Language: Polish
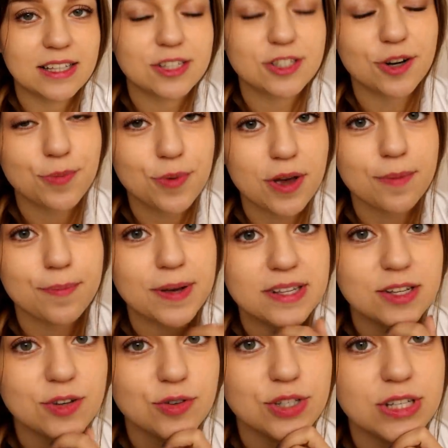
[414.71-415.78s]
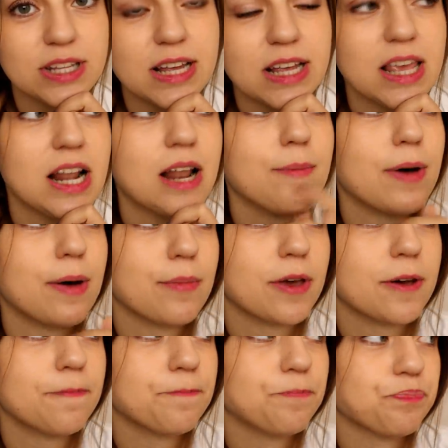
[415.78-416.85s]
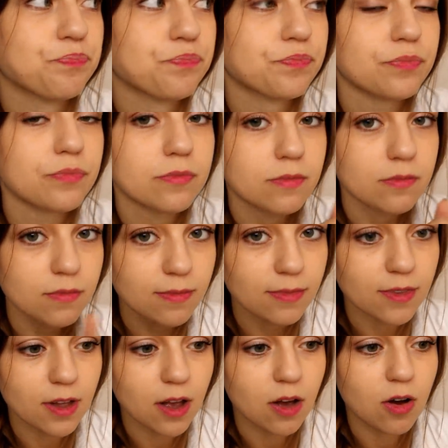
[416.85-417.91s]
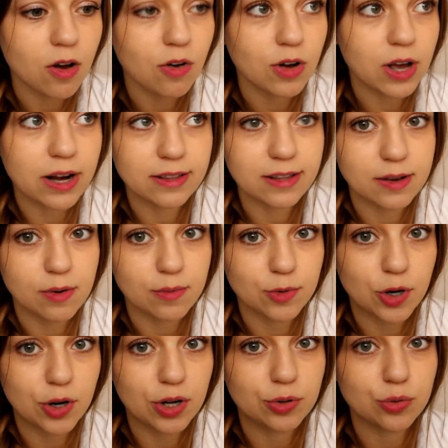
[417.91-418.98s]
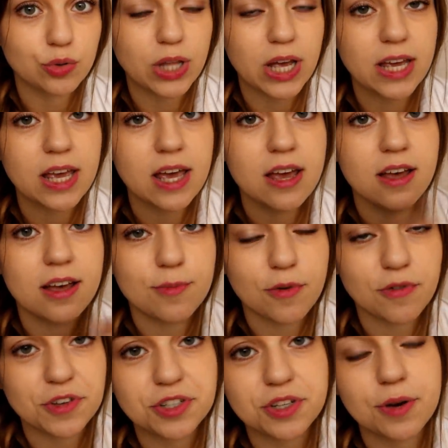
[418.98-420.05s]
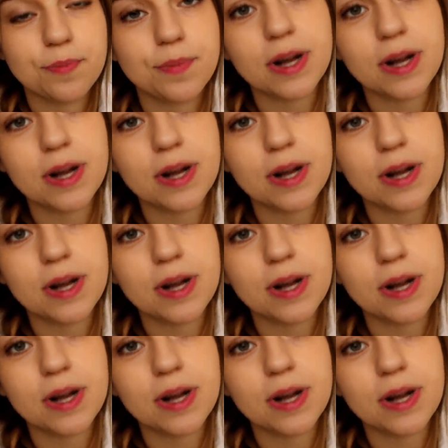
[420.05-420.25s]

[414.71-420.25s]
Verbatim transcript: Zrobiłam paznokcie Daniela mamie. Ogarnęłam trochę tutaj, powiesiłam